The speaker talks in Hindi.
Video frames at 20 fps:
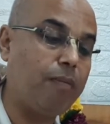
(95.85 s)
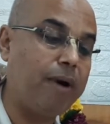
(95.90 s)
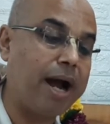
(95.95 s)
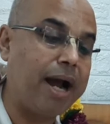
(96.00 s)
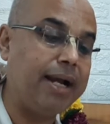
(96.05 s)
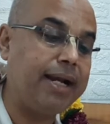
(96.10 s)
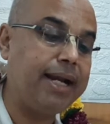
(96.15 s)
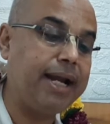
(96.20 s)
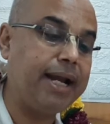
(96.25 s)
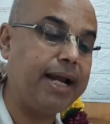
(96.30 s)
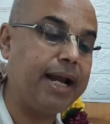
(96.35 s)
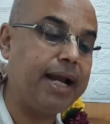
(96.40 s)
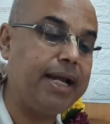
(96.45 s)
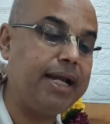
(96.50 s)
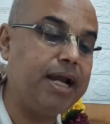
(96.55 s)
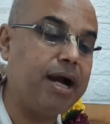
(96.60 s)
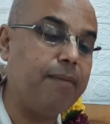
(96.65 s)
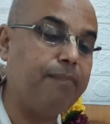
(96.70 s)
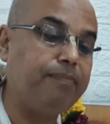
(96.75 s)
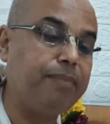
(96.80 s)
मारने के
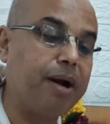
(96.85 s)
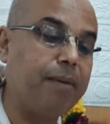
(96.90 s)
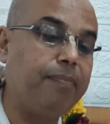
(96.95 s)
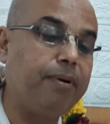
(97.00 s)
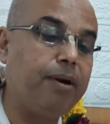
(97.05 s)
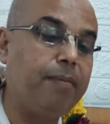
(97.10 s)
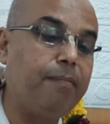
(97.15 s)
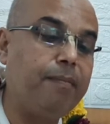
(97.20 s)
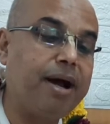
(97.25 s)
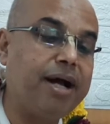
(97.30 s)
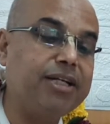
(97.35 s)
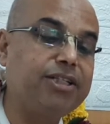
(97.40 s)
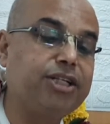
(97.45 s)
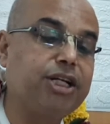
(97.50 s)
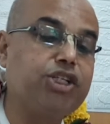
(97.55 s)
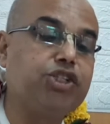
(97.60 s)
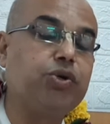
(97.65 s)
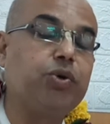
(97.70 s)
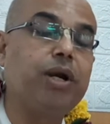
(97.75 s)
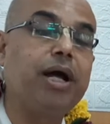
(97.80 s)
लिए अपना
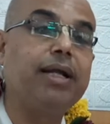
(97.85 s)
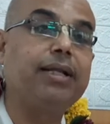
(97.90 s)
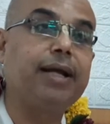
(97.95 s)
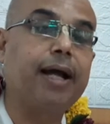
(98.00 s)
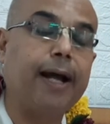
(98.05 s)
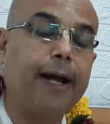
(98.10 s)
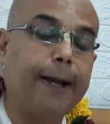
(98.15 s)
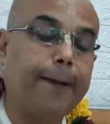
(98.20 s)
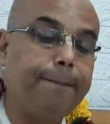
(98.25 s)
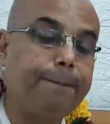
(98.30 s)
ब्रह्मास्त्र छोड़ा था